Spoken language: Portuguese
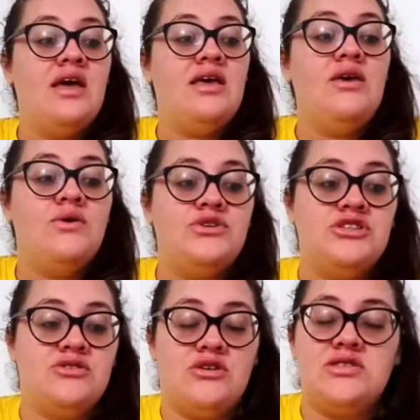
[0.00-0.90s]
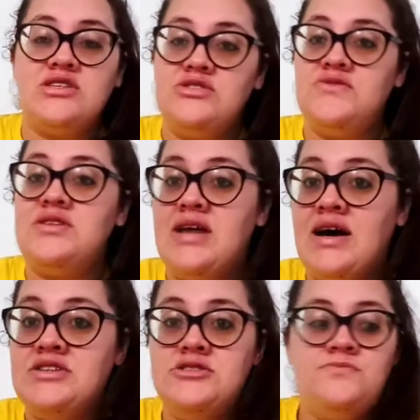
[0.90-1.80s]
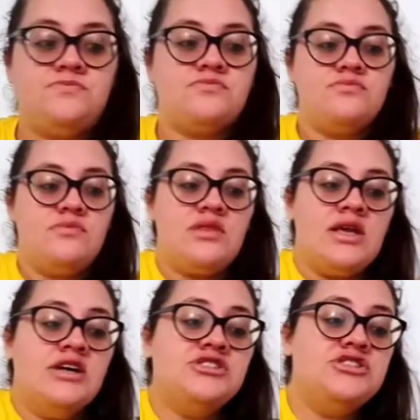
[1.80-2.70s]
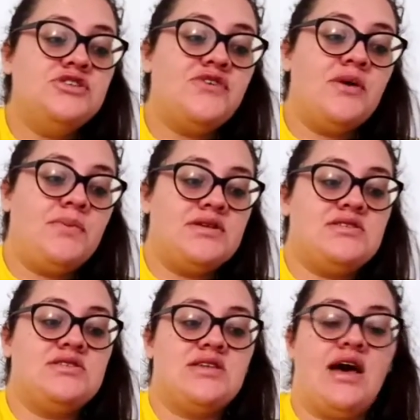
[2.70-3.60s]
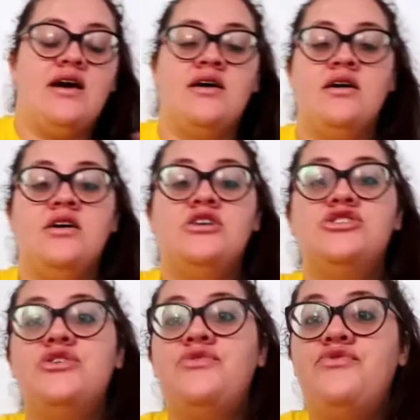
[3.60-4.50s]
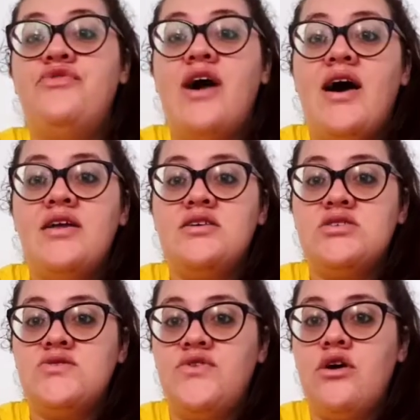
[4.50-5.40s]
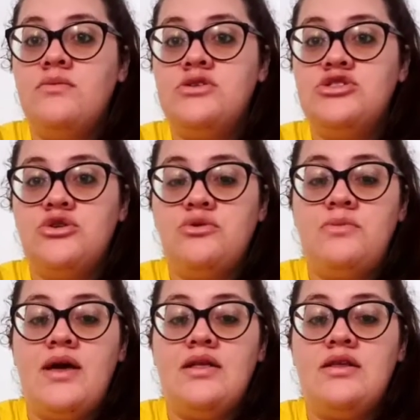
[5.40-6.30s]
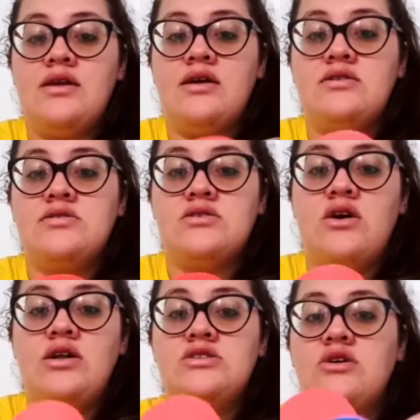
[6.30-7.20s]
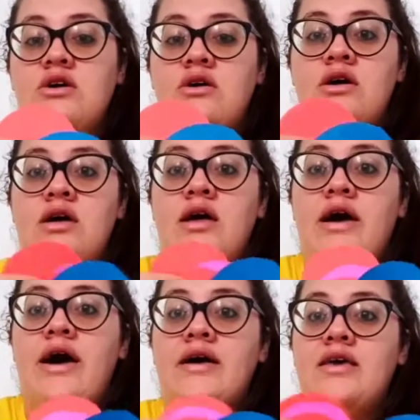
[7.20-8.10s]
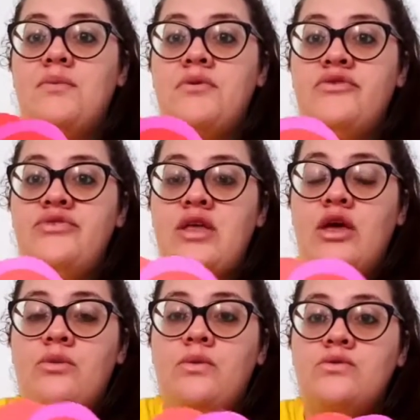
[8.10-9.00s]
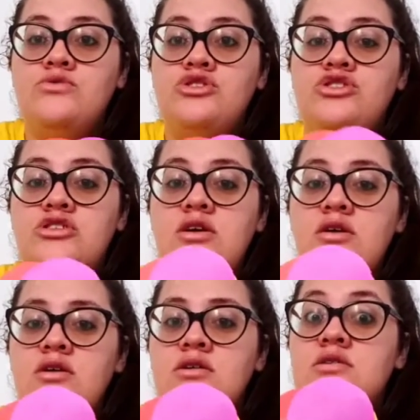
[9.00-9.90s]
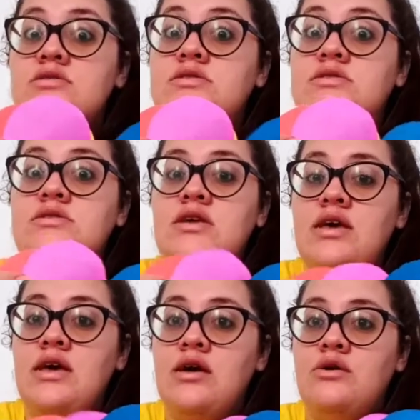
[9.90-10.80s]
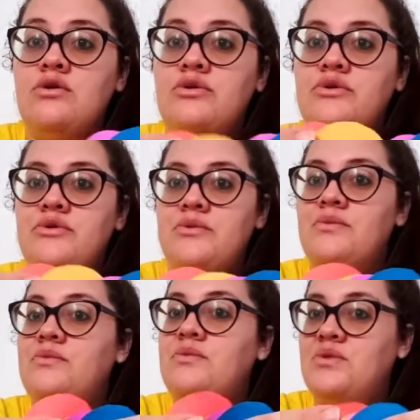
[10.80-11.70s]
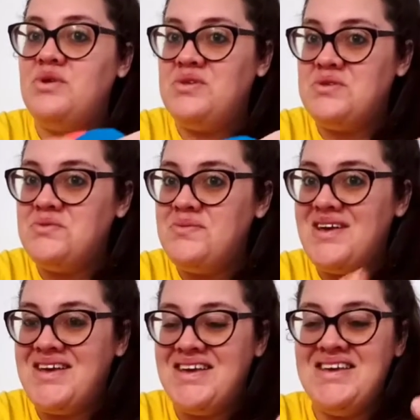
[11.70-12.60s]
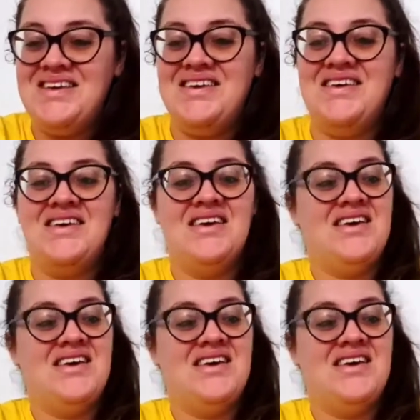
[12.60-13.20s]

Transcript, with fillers: E hoje a nossa atividade a gente vai precisar de várias formas geométricas. Olha só, aqui a prof tem um monte de círculo. Muito bem!